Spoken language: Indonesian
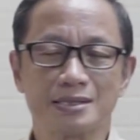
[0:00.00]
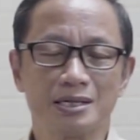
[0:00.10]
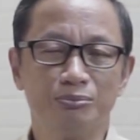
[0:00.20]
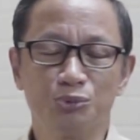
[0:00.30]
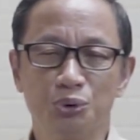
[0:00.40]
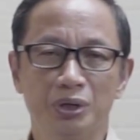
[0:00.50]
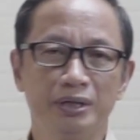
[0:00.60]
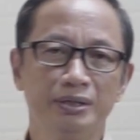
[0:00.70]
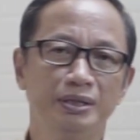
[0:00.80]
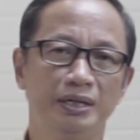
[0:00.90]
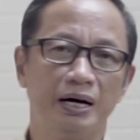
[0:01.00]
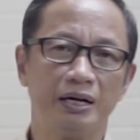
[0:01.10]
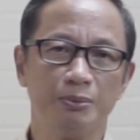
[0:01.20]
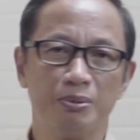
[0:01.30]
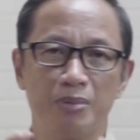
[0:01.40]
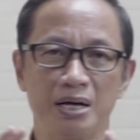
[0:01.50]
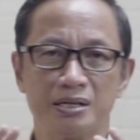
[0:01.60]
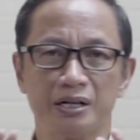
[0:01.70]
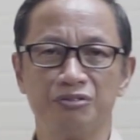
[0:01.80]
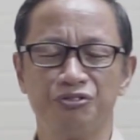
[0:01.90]
keselam Tuhan, dari
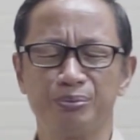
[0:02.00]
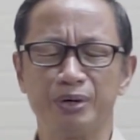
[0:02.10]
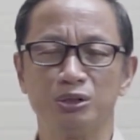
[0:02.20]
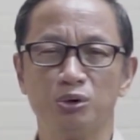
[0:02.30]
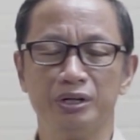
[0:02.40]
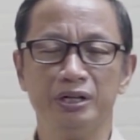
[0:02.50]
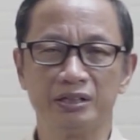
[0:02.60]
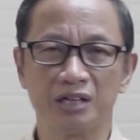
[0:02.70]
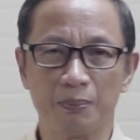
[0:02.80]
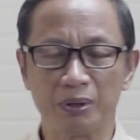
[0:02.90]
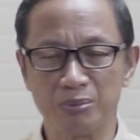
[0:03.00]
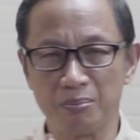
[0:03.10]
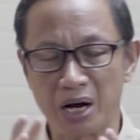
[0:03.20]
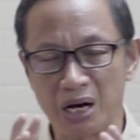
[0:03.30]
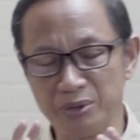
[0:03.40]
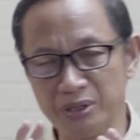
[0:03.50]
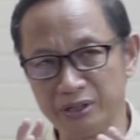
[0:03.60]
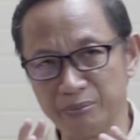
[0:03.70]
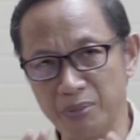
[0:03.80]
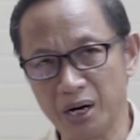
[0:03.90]
pembacaan ayat firman Tuhan ini kita dapat memahami
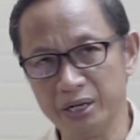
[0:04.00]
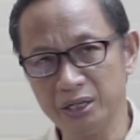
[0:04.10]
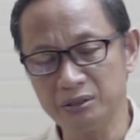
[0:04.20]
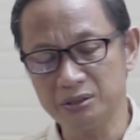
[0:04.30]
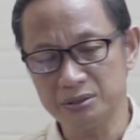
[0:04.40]
dengan baik